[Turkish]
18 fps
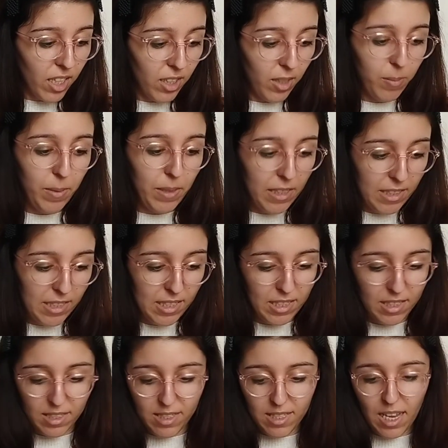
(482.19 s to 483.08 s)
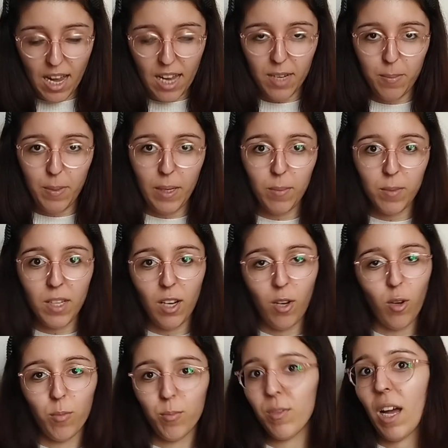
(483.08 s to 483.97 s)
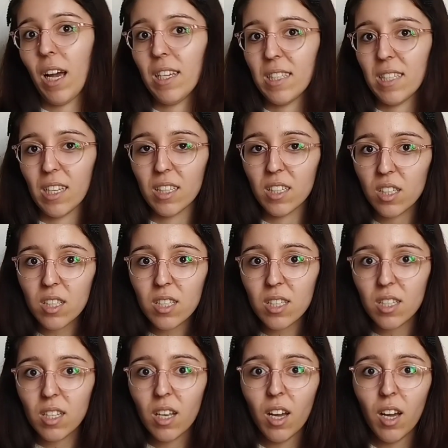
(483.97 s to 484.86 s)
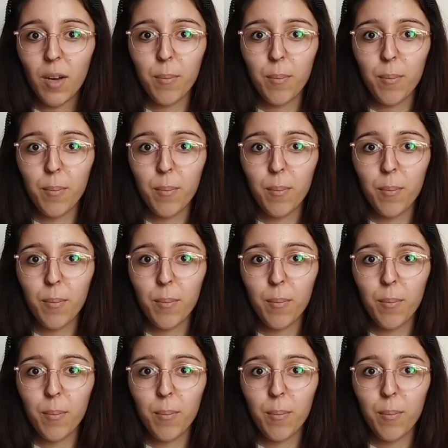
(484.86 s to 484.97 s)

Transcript: alabilirsiniz yani benim kilomdaysanız.